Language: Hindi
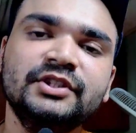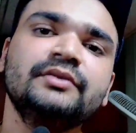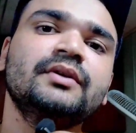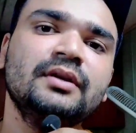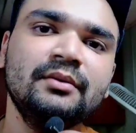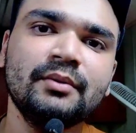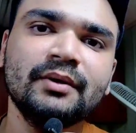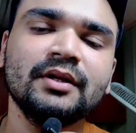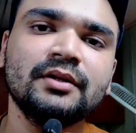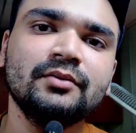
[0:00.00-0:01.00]
जेनविनली मैं
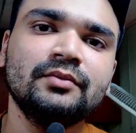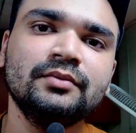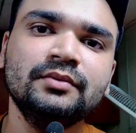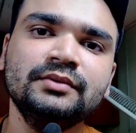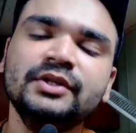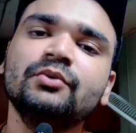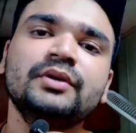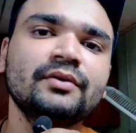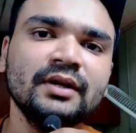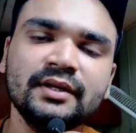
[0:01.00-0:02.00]
बताता हूँ ये
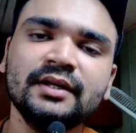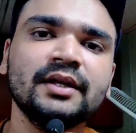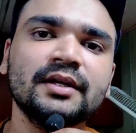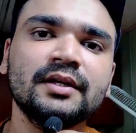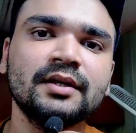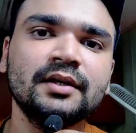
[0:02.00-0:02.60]
होने वाला नहीं है